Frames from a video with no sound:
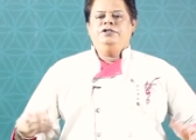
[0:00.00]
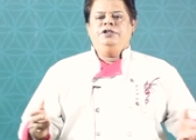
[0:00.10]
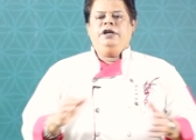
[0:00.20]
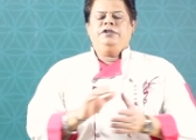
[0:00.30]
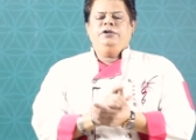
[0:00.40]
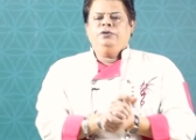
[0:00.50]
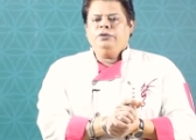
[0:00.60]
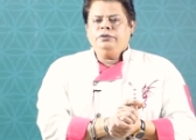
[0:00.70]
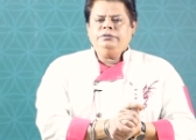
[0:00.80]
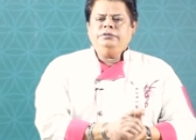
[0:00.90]
जी ना दिन तो
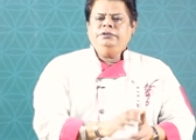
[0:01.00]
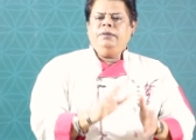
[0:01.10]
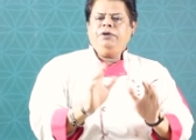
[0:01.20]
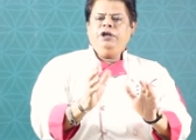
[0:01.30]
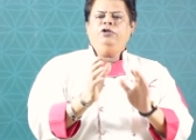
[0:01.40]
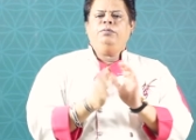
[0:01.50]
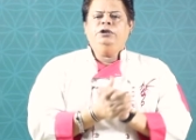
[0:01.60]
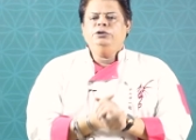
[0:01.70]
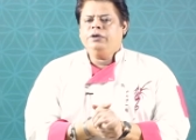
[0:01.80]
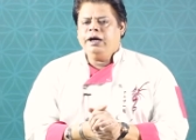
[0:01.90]
नमकीन तो
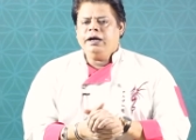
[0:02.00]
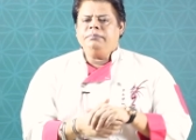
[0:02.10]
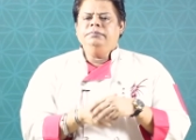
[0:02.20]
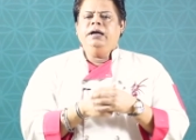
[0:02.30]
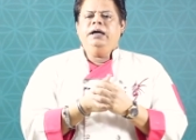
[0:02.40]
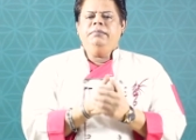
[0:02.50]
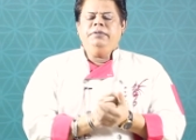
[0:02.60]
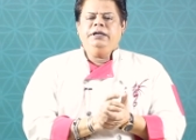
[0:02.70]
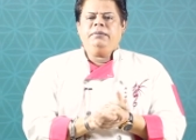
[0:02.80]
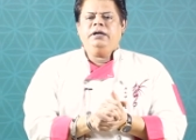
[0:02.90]
बन चुका है अब मैं
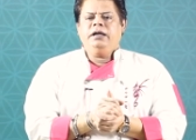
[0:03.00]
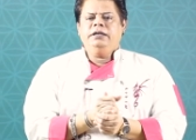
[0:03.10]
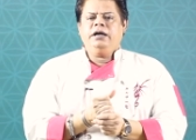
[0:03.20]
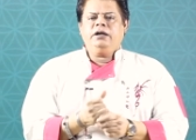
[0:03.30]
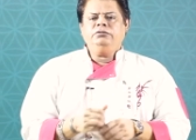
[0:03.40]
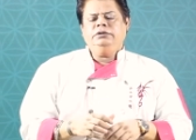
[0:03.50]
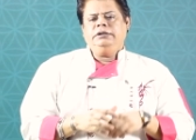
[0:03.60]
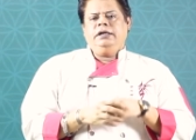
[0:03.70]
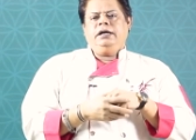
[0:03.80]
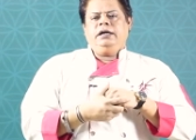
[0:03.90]
मीठा बनाने जा रहा
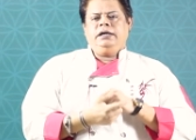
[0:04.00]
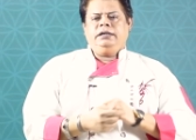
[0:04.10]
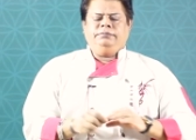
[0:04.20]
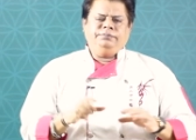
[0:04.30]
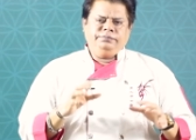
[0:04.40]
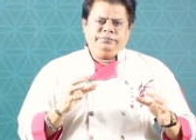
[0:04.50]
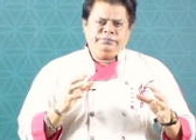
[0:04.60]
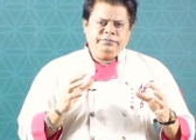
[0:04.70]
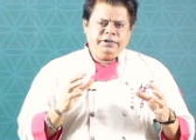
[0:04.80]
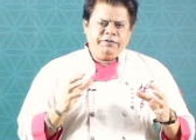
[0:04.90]

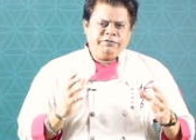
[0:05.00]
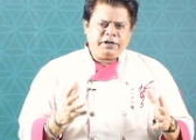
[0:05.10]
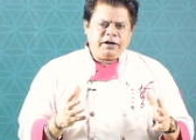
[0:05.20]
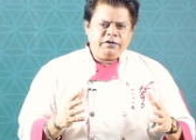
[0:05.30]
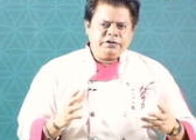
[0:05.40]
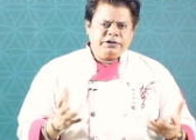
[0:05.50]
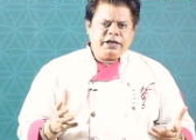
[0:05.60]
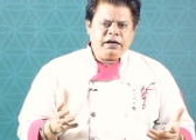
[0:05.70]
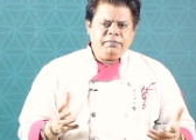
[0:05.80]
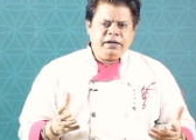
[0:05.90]
हूँ इफ्तार और
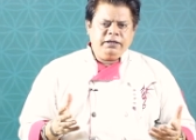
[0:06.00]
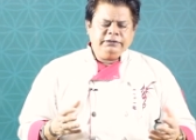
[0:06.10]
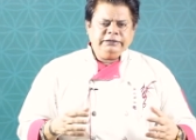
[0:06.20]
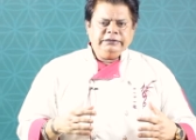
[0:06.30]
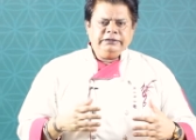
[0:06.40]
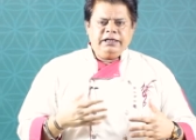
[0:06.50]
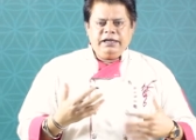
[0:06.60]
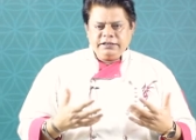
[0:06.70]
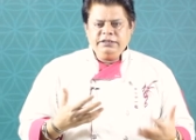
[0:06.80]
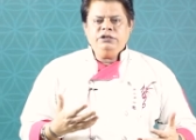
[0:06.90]
शहर में
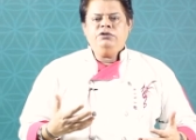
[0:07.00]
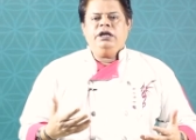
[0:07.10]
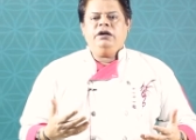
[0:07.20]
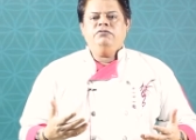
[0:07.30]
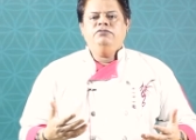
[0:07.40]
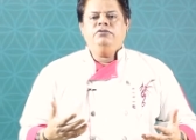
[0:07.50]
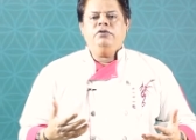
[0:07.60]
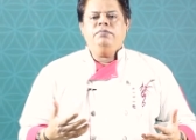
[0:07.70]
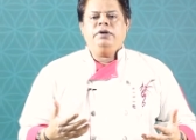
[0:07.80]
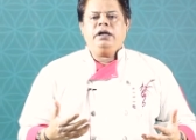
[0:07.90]
लस्सी जो है ना
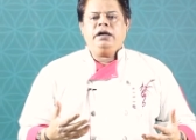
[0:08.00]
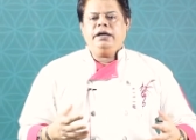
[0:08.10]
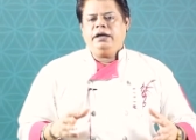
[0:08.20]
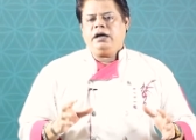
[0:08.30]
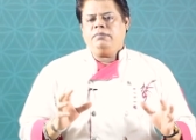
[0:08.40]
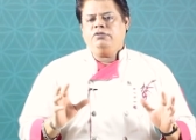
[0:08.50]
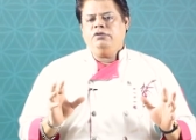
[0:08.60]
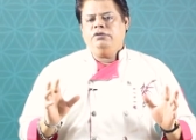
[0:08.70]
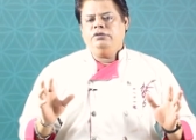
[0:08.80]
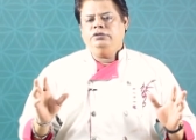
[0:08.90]
वो बड़ा एक
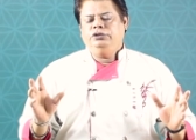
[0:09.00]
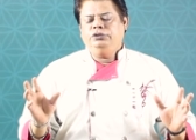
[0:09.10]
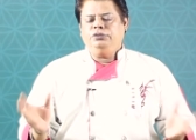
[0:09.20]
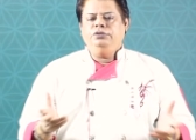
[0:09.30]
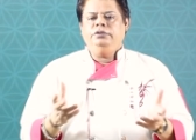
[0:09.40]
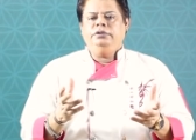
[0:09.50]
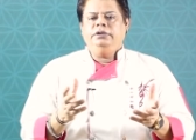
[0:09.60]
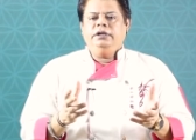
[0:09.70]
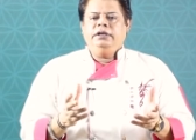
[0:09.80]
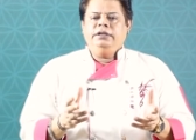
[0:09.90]
आपको सुकून
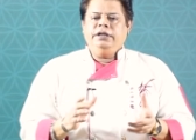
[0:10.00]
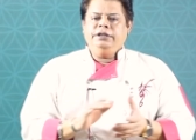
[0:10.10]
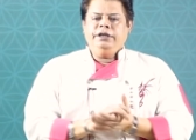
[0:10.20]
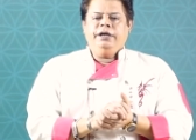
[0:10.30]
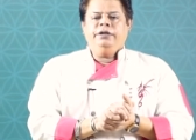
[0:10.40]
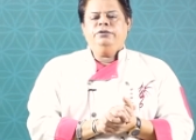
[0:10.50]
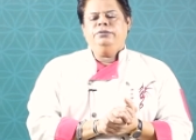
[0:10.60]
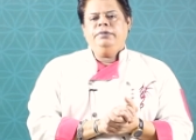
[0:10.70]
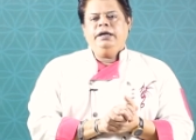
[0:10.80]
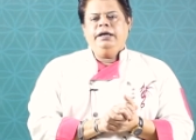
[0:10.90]
देती है
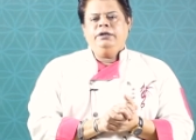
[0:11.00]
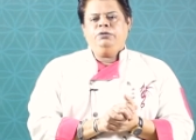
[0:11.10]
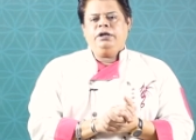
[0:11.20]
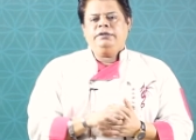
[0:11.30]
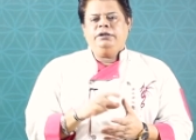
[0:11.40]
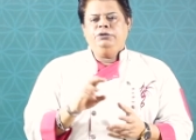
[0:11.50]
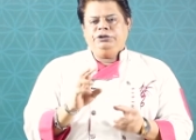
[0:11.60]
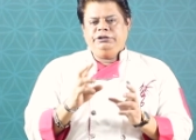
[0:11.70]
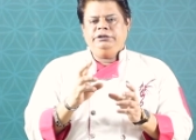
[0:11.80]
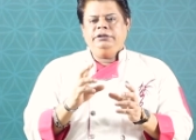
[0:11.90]
तो मैं एक थोड़ा सा ट्विस्ट